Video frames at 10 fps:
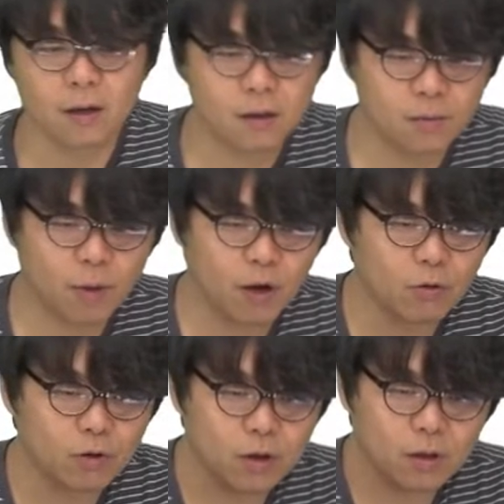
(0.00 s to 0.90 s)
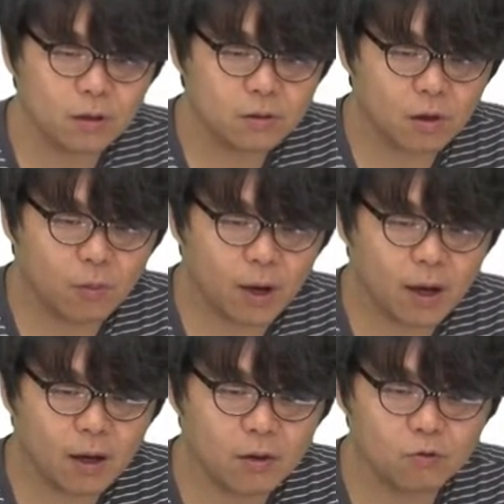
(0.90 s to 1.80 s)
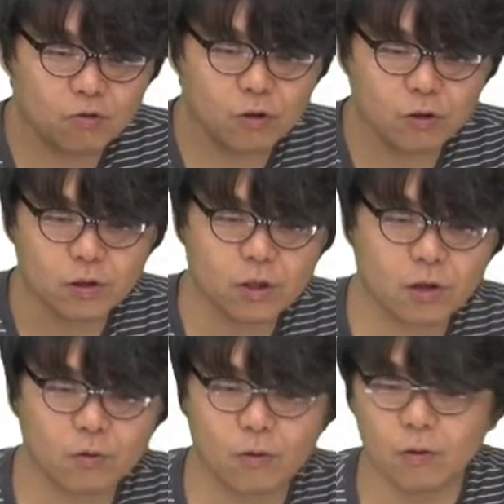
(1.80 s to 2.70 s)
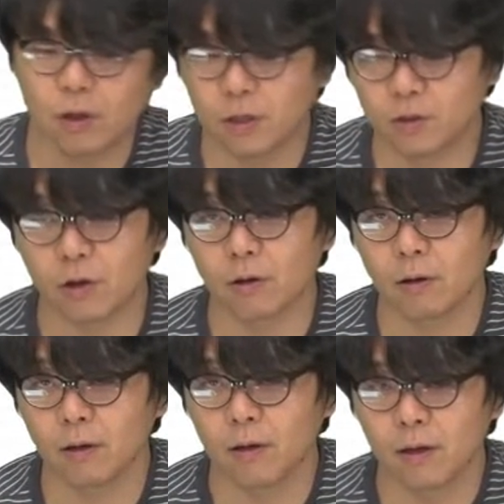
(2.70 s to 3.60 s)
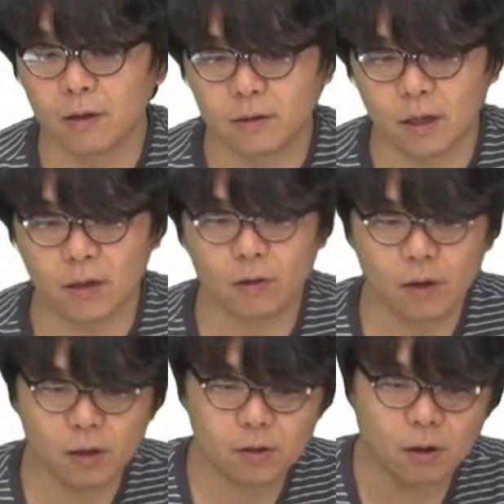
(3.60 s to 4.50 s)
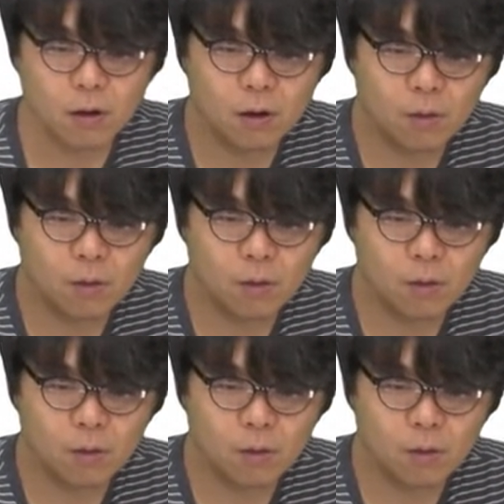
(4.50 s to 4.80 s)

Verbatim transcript: 그 밸류를 썸에 누적을 시키고 있죠. 자 이렇게 해서